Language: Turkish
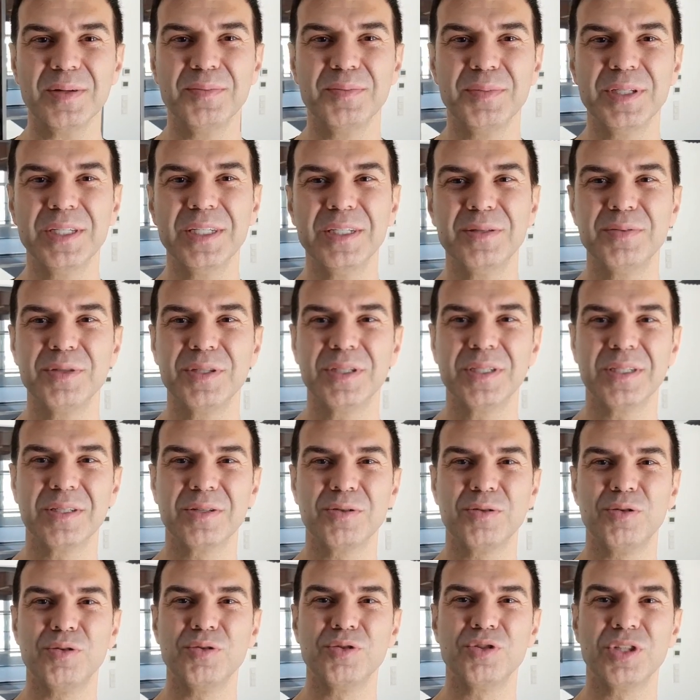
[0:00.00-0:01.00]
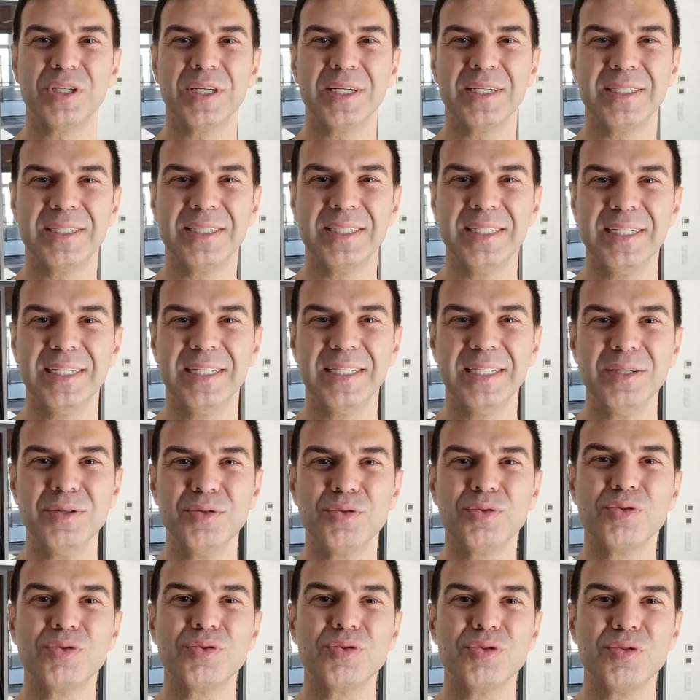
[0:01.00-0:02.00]
Bıdır bıdır konuşan zihni
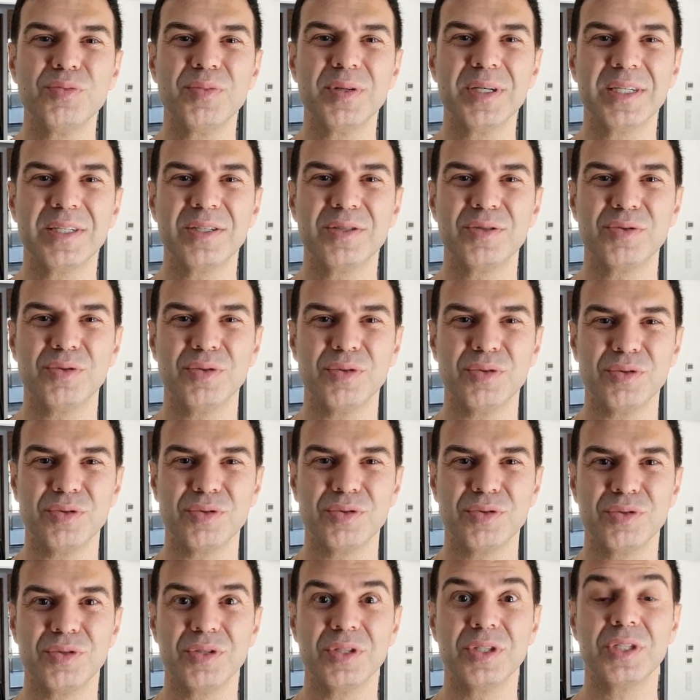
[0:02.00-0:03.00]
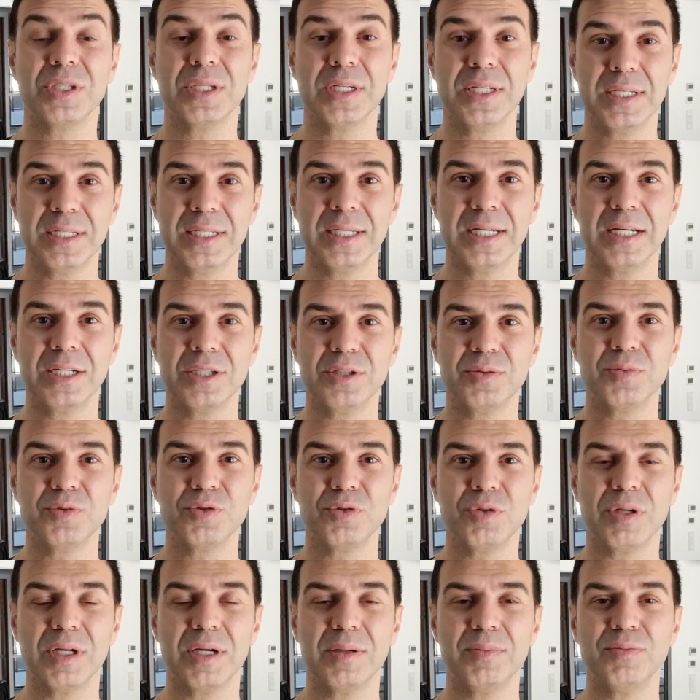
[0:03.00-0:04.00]
susturmak istiyoruz. İşte
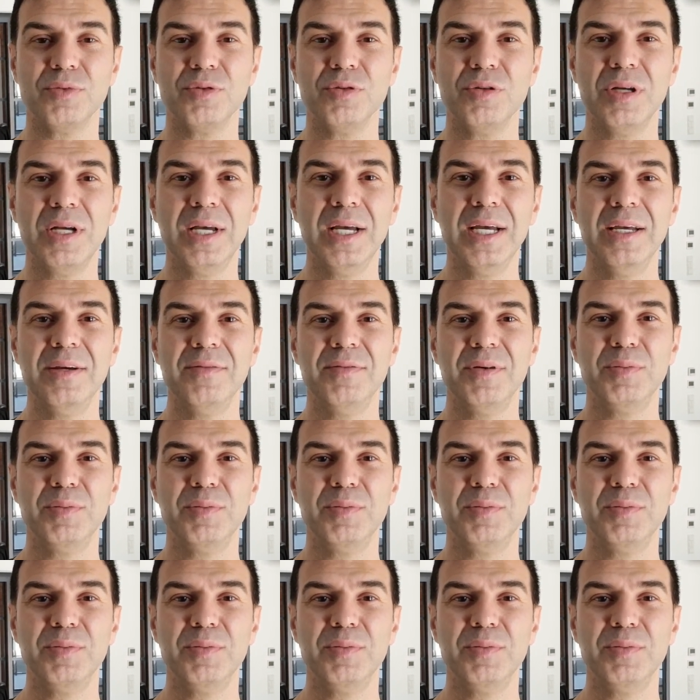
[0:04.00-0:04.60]
ihtiyacımız olan bu.